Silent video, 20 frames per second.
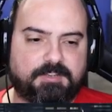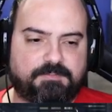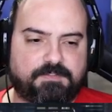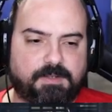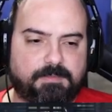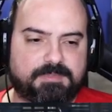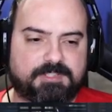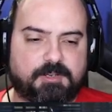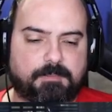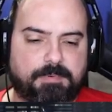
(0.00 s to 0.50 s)
E
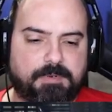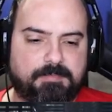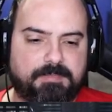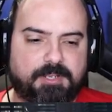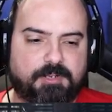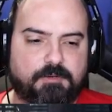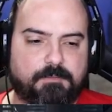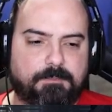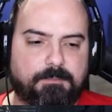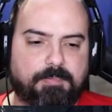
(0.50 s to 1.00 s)
vamos ao
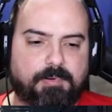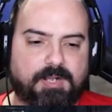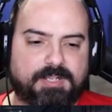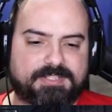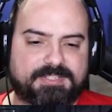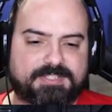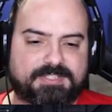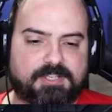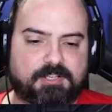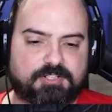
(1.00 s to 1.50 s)
primeiro
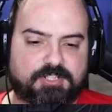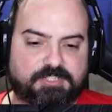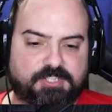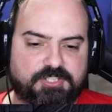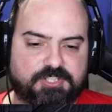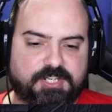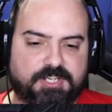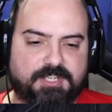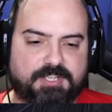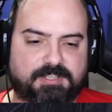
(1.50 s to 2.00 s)
boss, não, já
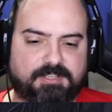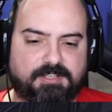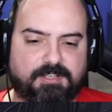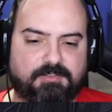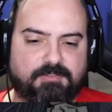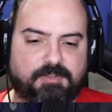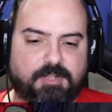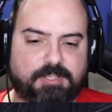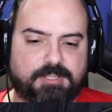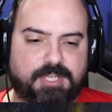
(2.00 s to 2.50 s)
tá chegando,
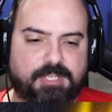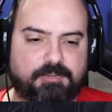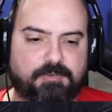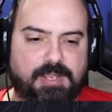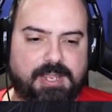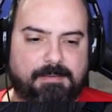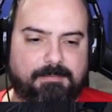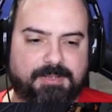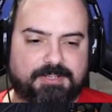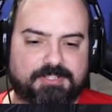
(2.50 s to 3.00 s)
ainda
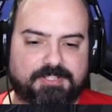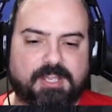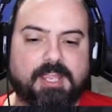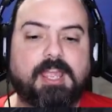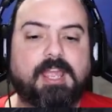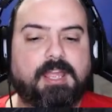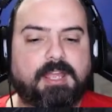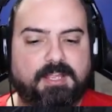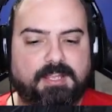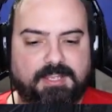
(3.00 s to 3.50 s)
não é, mas...
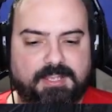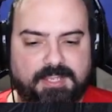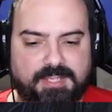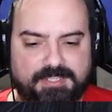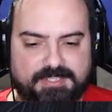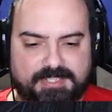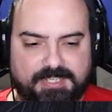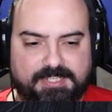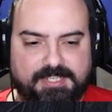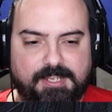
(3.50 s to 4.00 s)

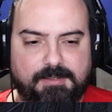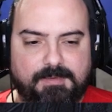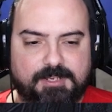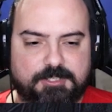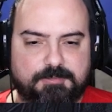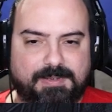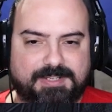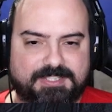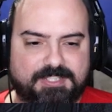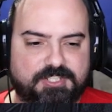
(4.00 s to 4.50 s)
Esse aqui é
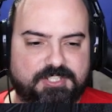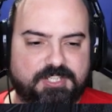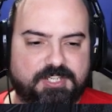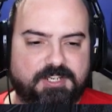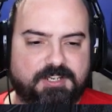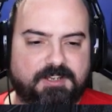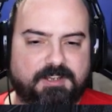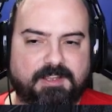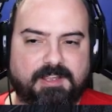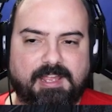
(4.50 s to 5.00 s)
uma espécie
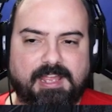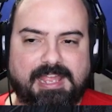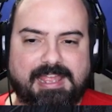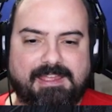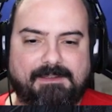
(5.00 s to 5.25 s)
de...